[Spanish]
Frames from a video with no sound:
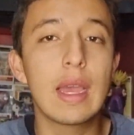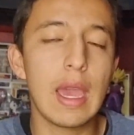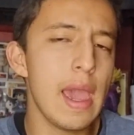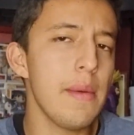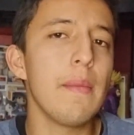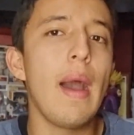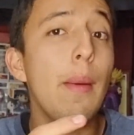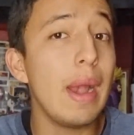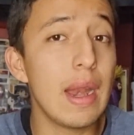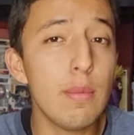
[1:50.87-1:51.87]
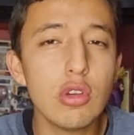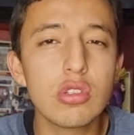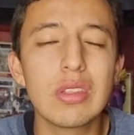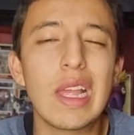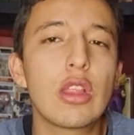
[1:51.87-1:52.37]
que
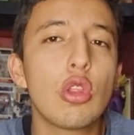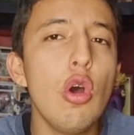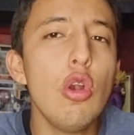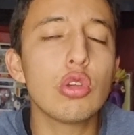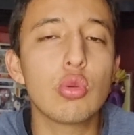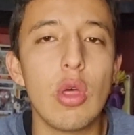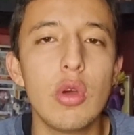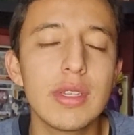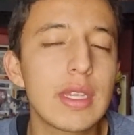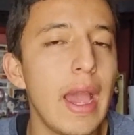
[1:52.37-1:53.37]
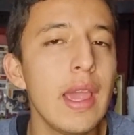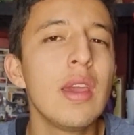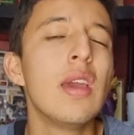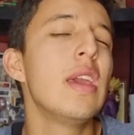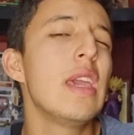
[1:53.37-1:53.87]
hablaremos de todos los jugadores que
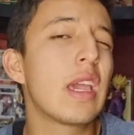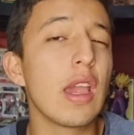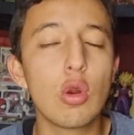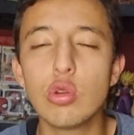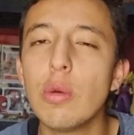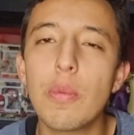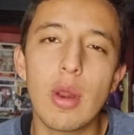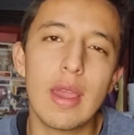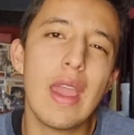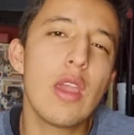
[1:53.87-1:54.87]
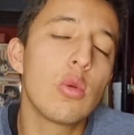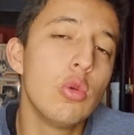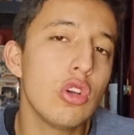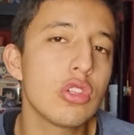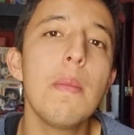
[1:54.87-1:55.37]
hay y que incluso por ahí hay
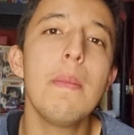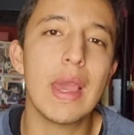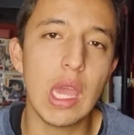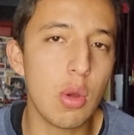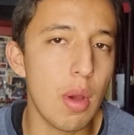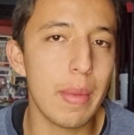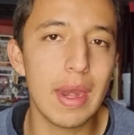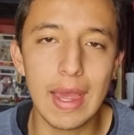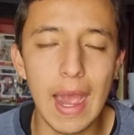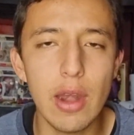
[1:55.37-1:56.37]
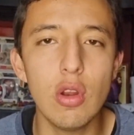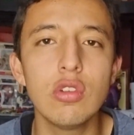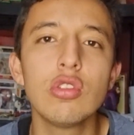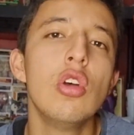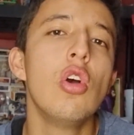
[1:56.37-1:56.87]
algunos
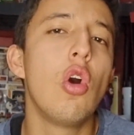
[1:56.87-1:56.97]
mexicoamericanos,